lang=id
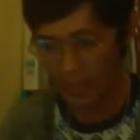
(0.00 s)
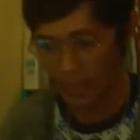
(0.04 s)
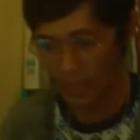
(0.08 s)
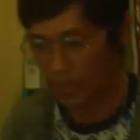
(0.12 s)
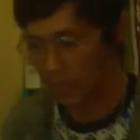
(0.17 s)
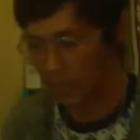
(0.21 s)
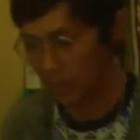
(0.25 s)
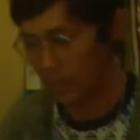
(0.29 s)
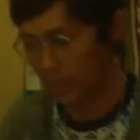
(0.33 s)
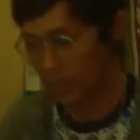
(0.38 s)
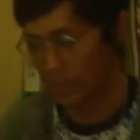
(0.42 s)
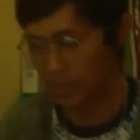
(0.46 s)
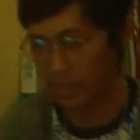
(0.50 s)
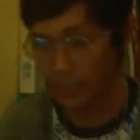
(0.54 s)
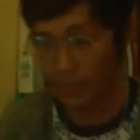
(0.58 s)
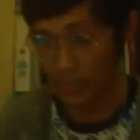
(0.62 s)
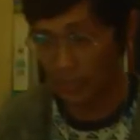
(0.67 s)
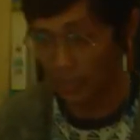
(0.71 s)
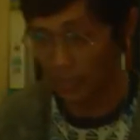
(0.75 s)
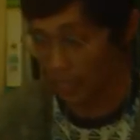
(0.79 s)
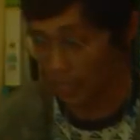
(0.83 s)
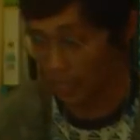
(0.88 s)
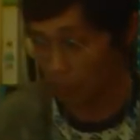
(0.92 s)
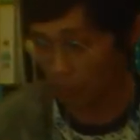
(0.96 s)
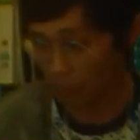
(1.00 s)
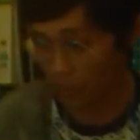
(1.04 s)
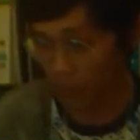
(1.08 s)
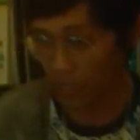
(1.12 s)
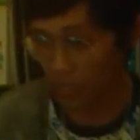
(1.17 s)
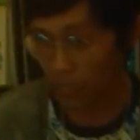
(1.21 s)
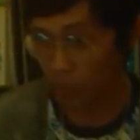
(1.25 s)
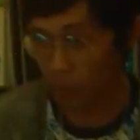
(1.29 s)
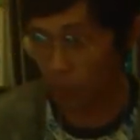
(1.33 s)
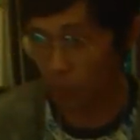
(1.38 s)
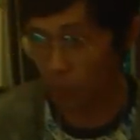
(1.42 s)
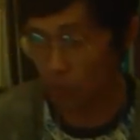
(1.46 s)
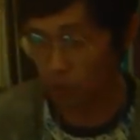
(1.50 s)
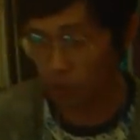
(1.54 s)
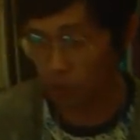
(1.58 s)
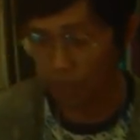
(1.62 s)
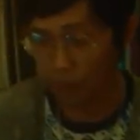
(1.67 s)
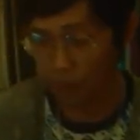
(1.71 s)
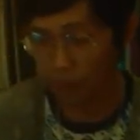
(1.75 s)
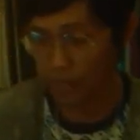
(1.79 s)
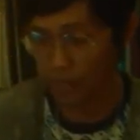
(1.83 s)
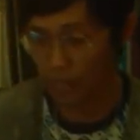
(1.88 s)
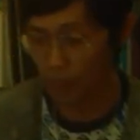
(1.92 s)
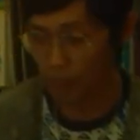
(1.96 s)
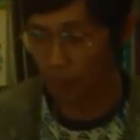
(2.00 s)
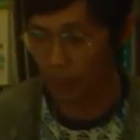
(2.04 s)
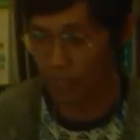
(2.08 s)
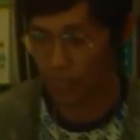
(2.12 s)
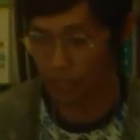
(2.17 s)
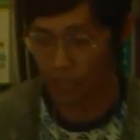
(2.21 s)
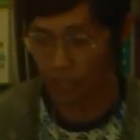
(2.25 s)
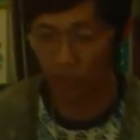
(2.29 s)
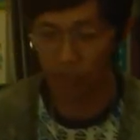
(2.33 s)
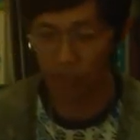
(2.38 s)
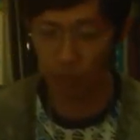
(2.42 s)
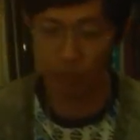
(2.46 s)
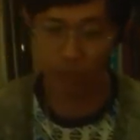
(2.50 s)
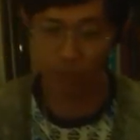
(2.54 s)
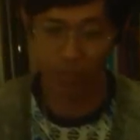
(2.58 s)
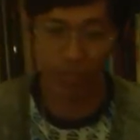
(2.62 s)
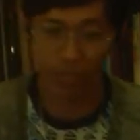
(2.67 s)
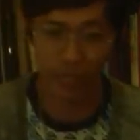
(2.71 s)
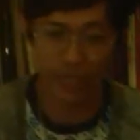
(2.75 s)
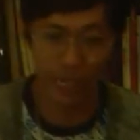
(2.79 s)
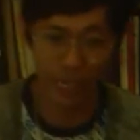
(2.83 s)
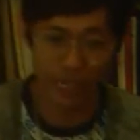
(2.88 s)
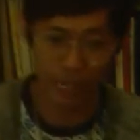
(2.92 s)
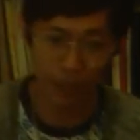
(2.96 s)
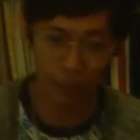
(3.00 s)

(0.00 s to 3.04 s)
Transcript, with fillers: Saya sendiri tidak seperti itu, mungkin para pastor, mungkin